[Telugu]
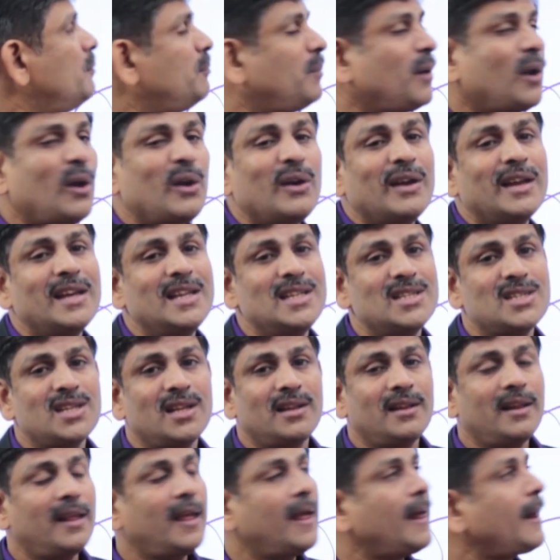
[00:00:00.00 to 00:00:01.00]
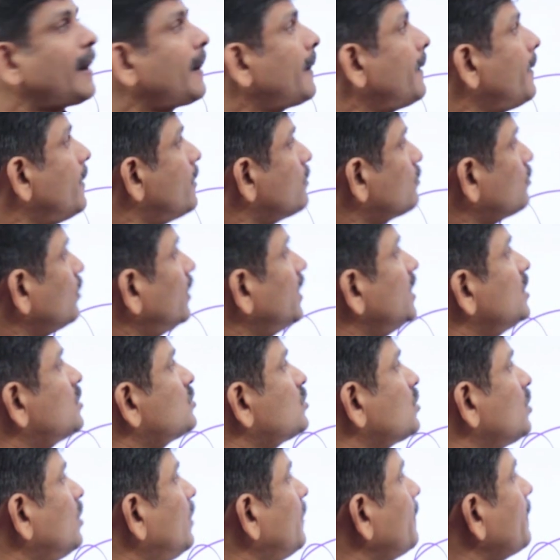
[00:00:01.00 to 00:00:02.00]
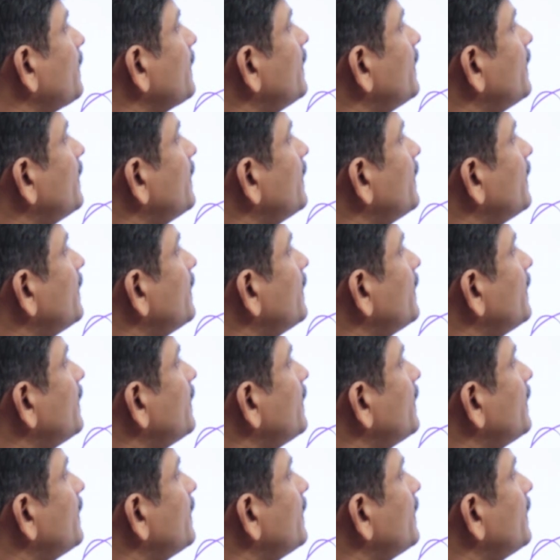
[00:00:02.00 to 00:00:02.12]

ప్రయోగించింది సో ఇస్రో